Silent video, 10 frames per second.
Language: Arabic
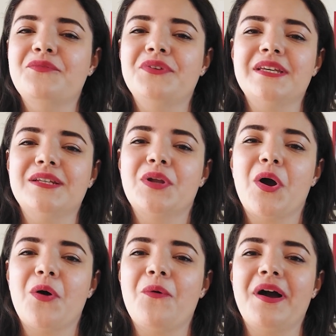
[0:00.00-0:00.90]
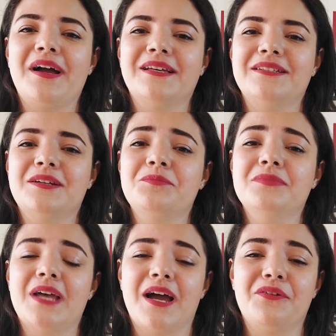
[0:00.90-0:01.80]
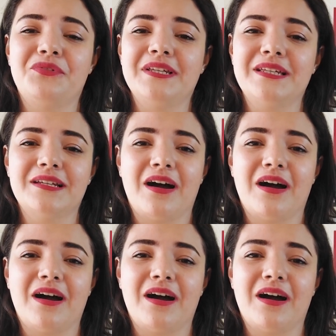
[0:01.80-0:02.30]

في ان هو يبقى في